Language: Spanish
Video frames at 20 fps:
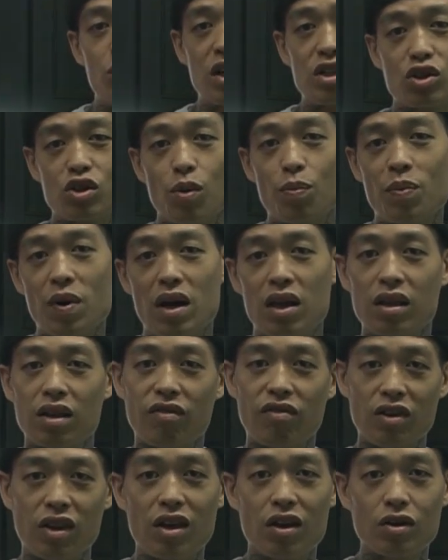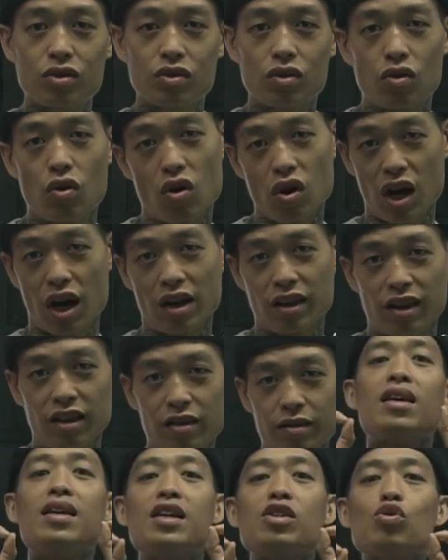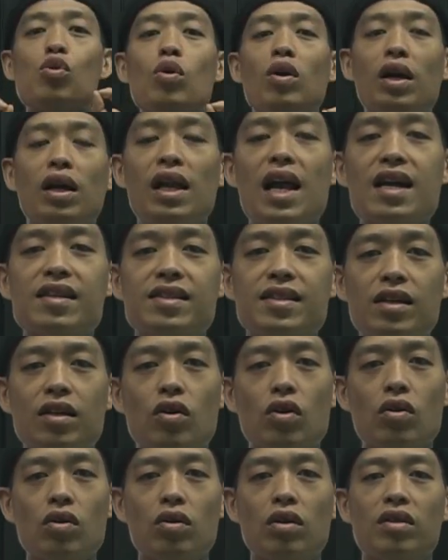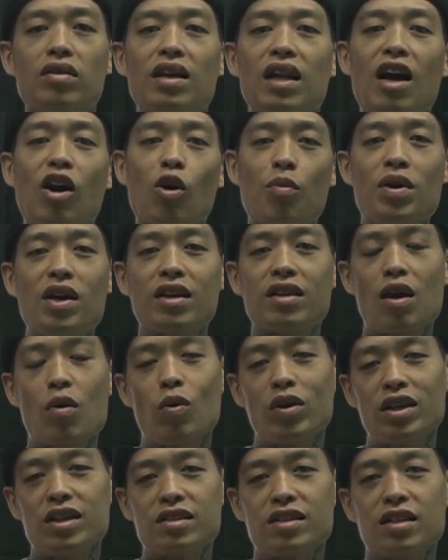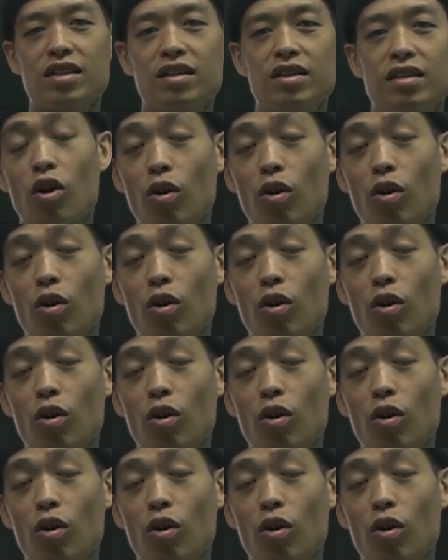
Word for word: Una sopa de fideos con carne. Y es un clásico de la comida taiwanesa.